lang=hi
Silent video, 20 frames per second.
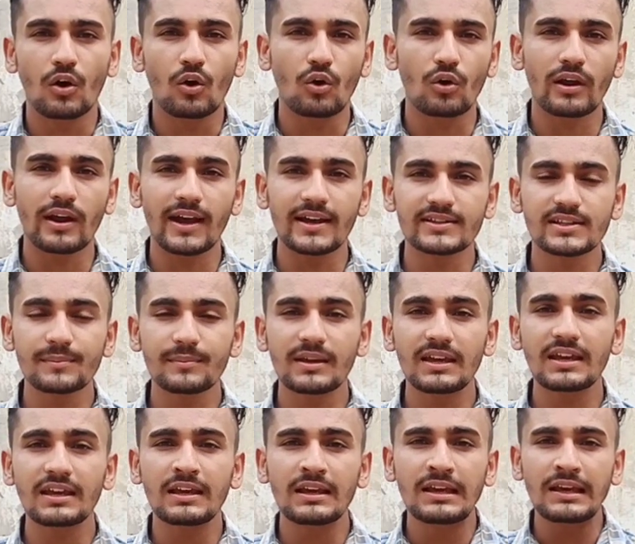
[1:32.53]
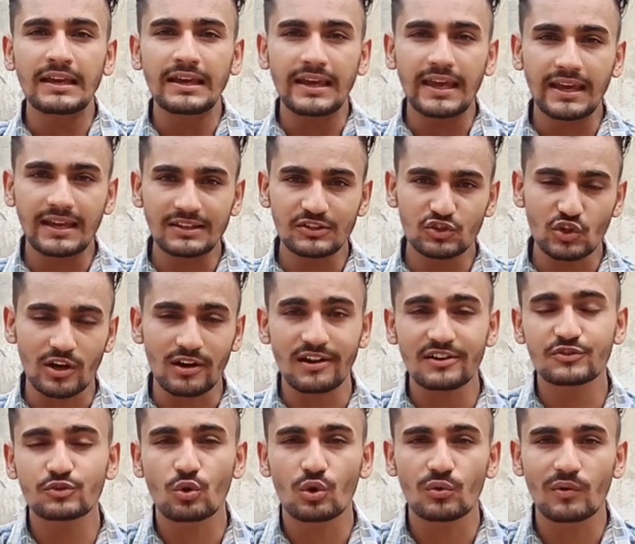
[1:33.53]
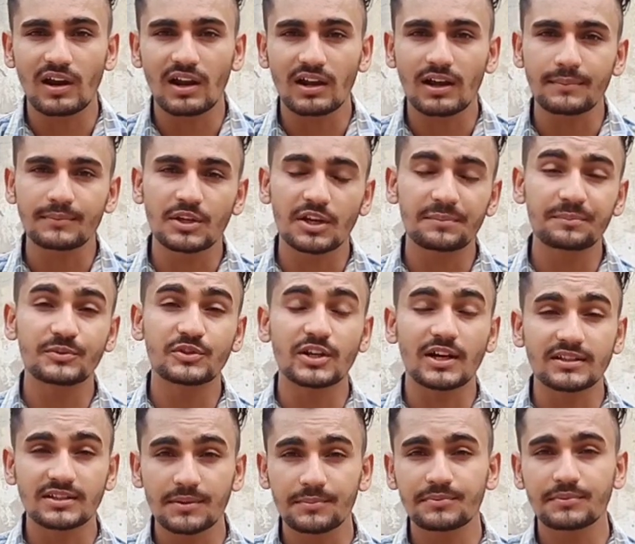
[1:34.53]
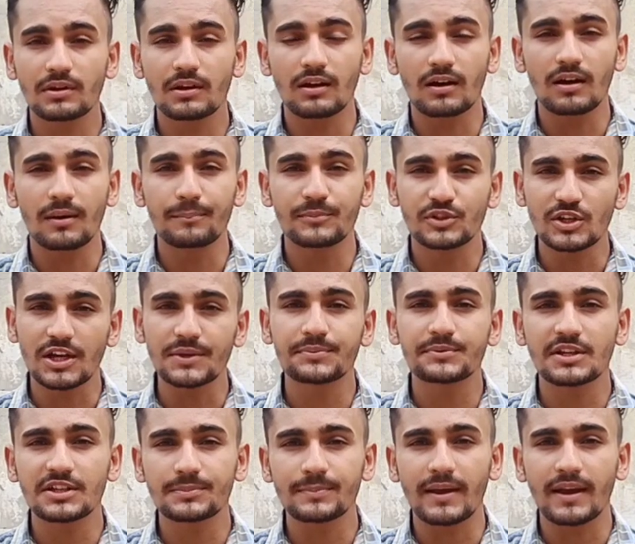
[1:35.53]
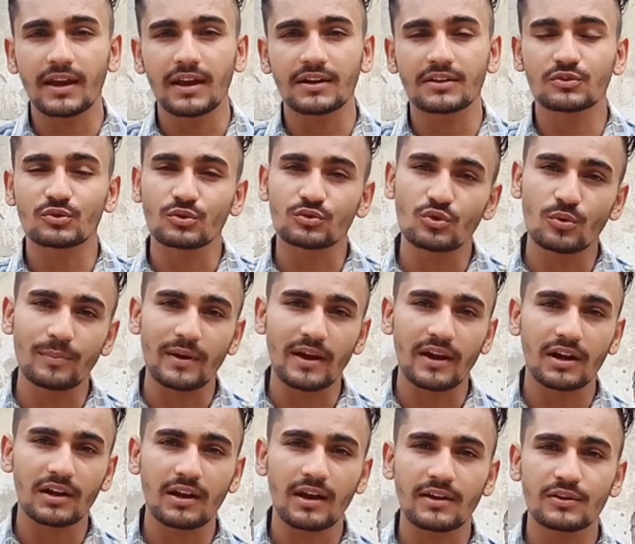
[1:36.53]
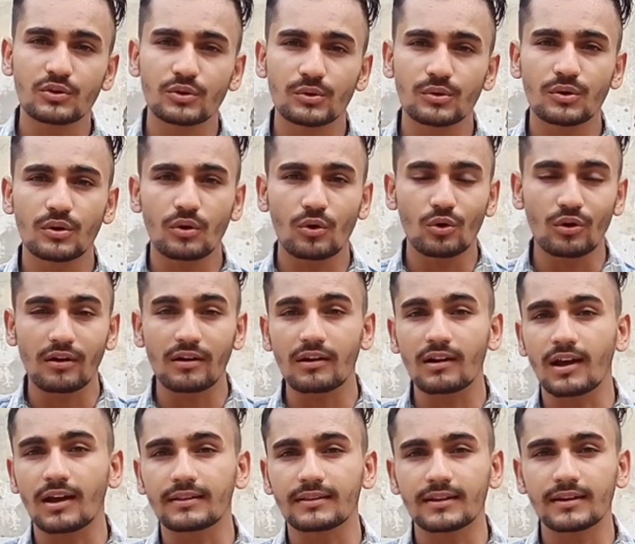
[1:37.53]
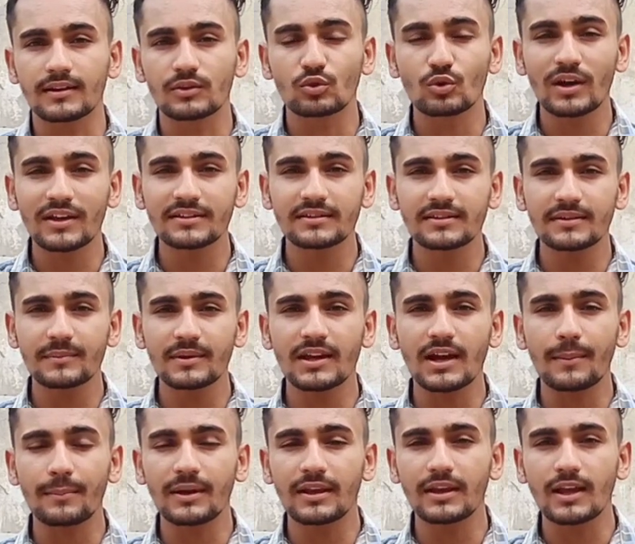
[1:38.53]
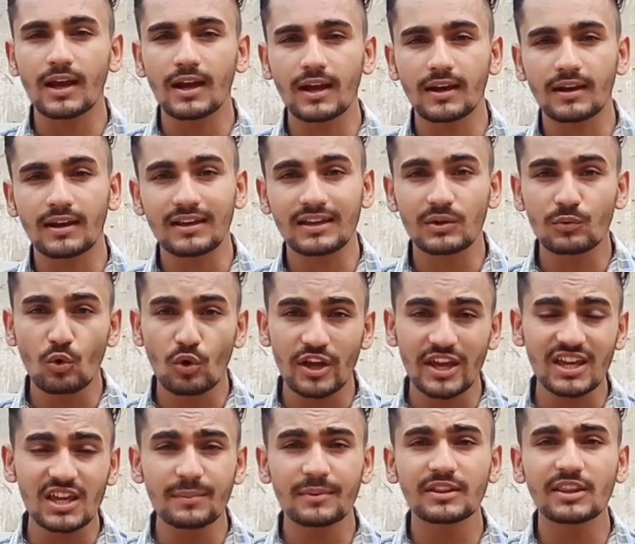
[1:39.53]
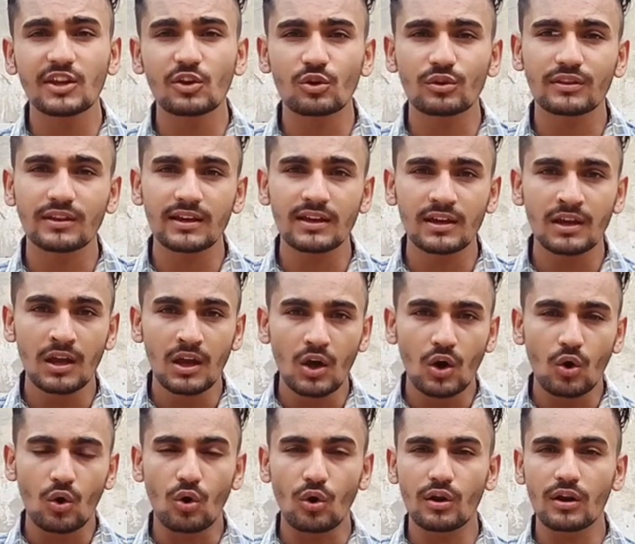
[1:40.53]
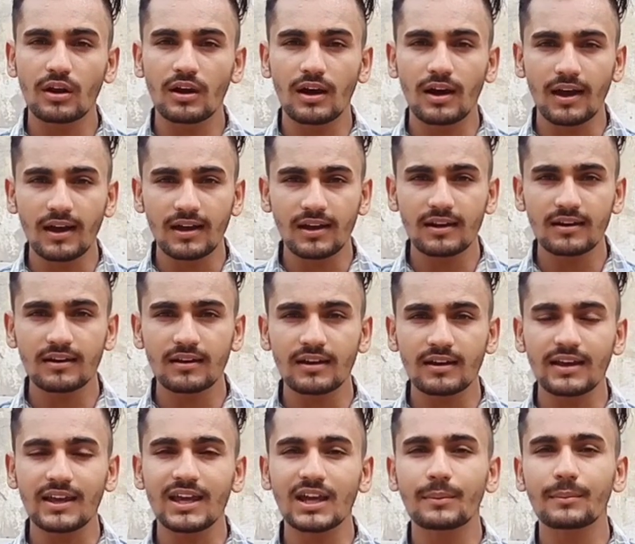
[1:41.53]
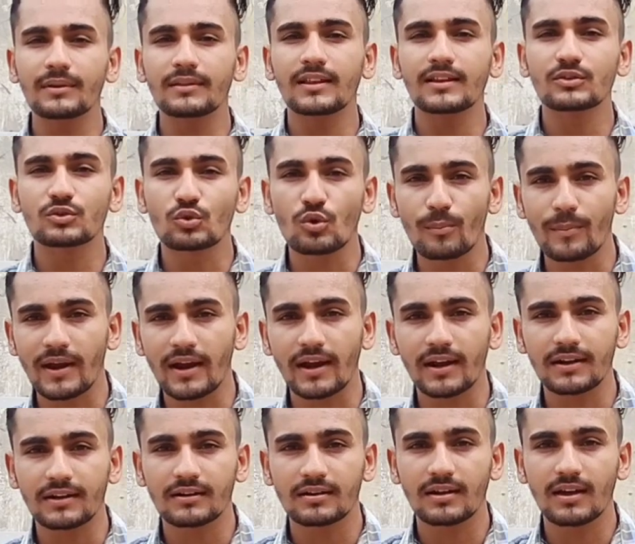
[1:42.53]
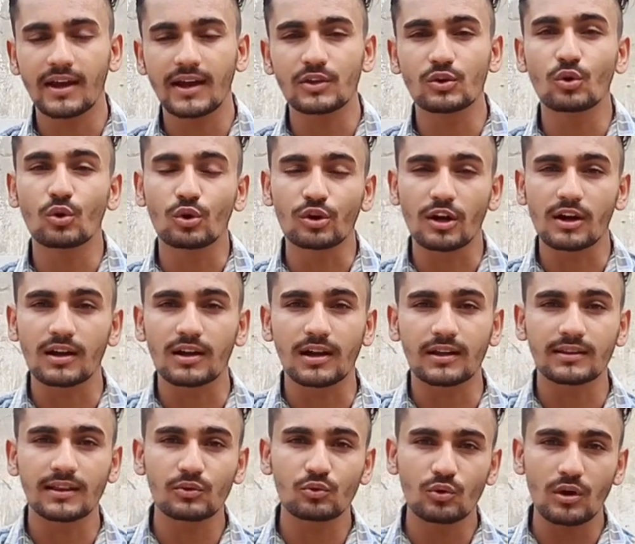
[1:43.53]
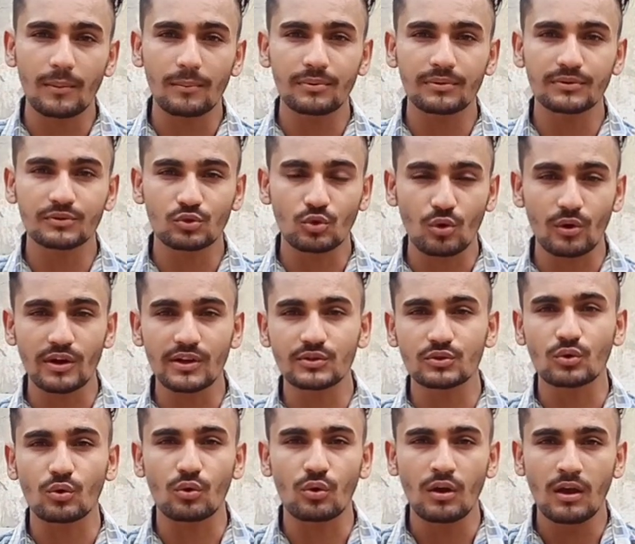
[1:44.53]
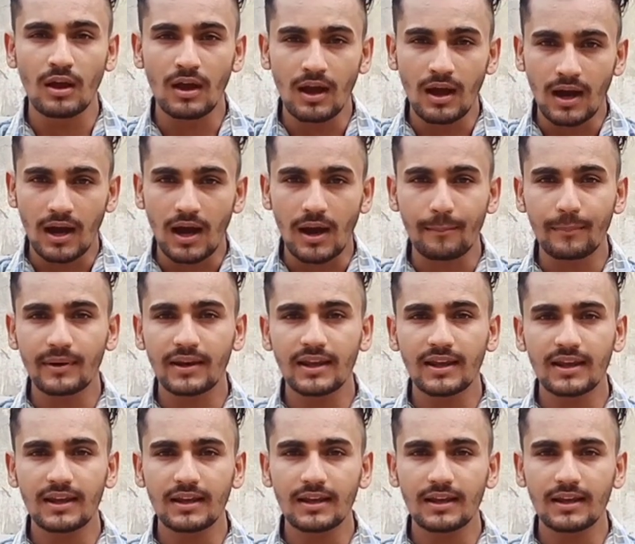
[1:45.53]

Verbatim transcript: और ऐसे में एक जर्नल स्टोर वाला कम से कम पचास से पचास पचास पैकेट सौ सौ पैकेट है जो ऑर्डर लगाता है तो ऐसे में आपने क्या करना है कि वो एक ही बंदे के होते हैं और अगर एक बंदा सौ पैकेट है जो ऑर्डर लगाता है तो आप सौ के सौ अपने